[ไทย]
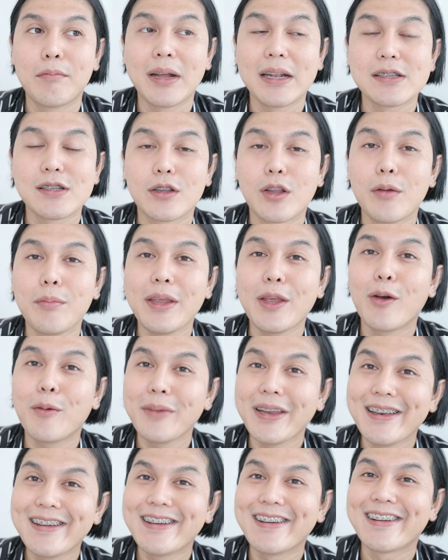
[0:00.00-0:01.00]
มันจะต้องมีง
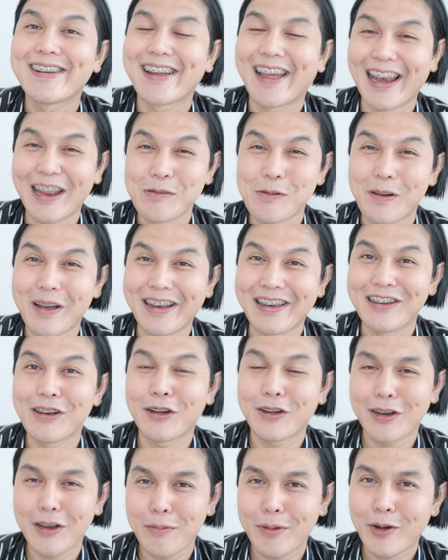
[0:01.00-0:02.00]
บนิดนึง อะไรประมาณนี้
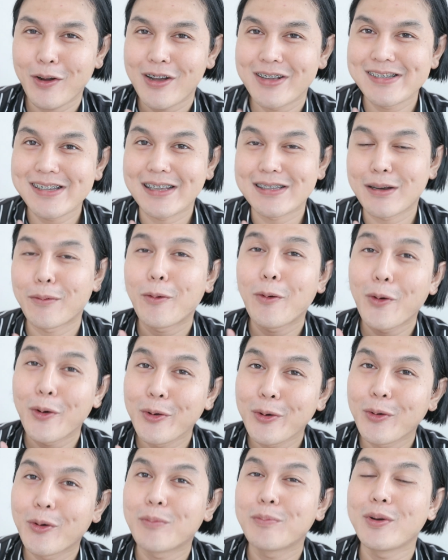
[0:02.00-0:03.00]
เนาะก็เลยเป็นข้อเสียสำหรับค
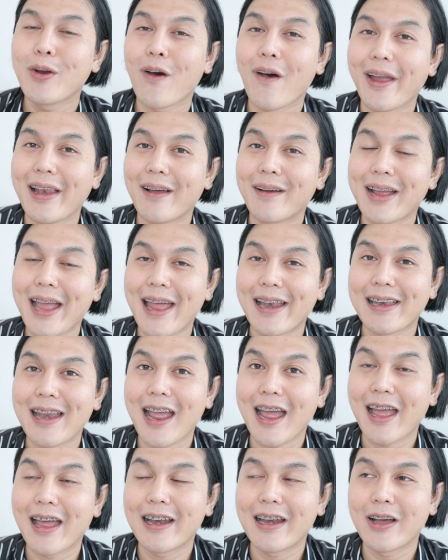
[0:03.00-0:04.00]
นงบน้อยแล้วกัน
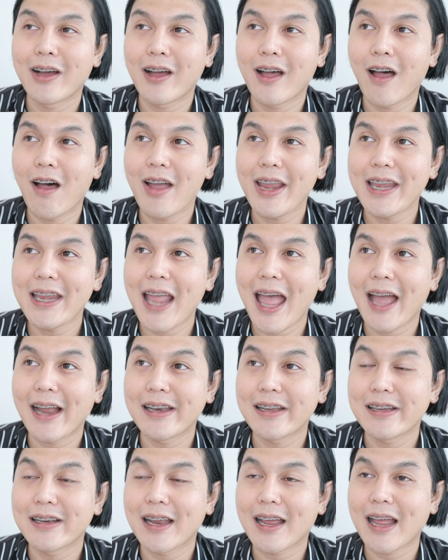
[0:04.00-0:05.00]
นะ แล้วก็อีกอย่าง
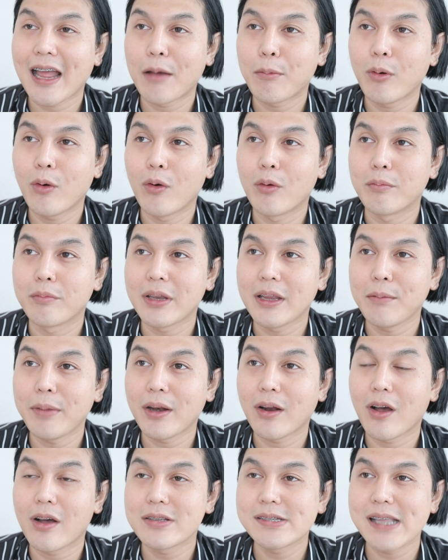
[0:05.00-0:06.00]
หนึ่งนะคะผมที่
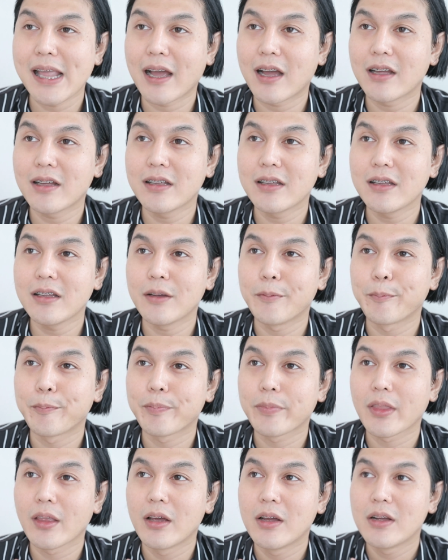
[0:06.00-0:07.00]
เป็นข้อเสียก็คือ
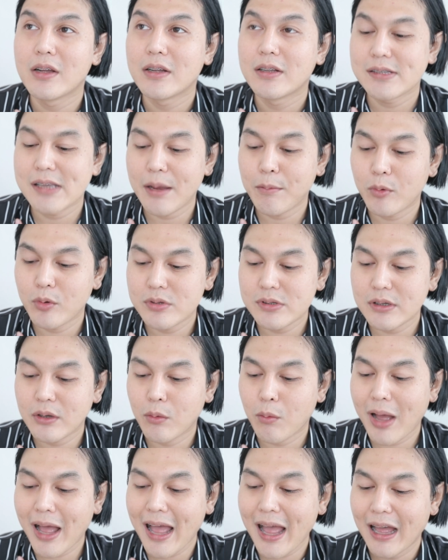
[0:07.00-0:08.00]
เจมรู้สึ
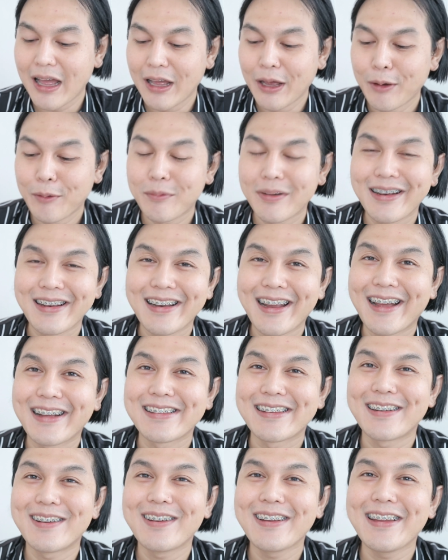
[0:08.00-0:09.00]
กว่ามันอา
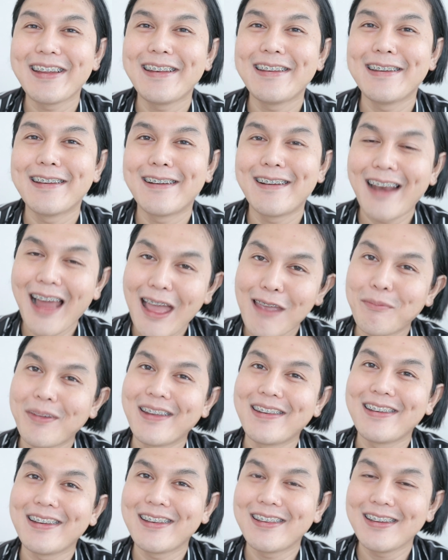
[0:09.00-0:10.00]
จจะต้องกินเยอะหลาย
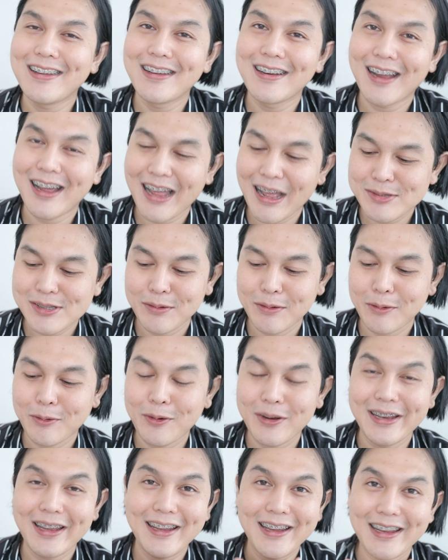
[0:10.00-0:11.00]
เม็ดนิดนึงนะคะสำหรับ
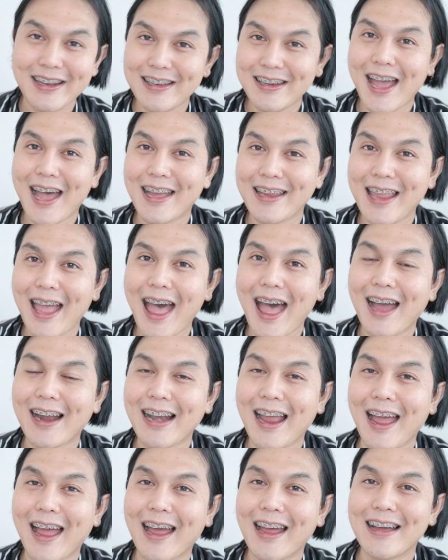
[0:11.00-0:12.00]
คนที่กินยายาก
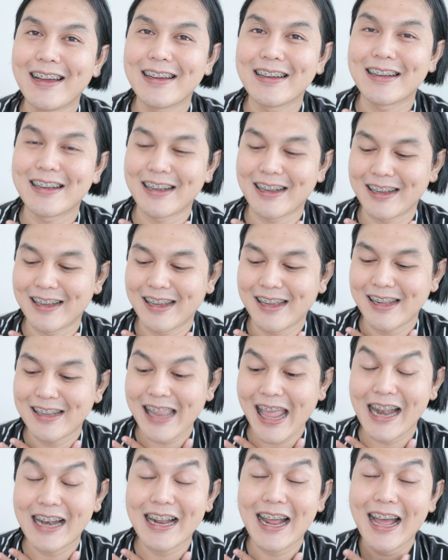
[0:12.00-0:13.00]
นะเออ
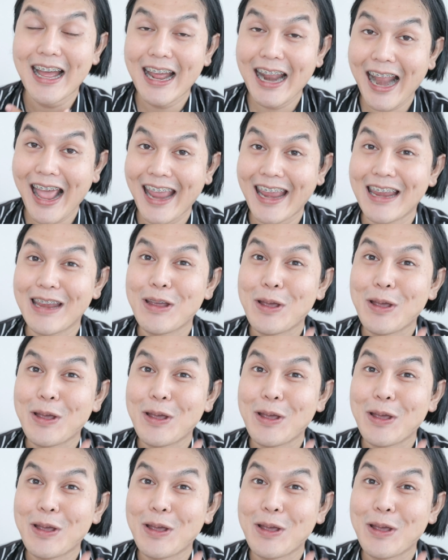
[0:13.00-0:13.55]
แต่ถ้าใคร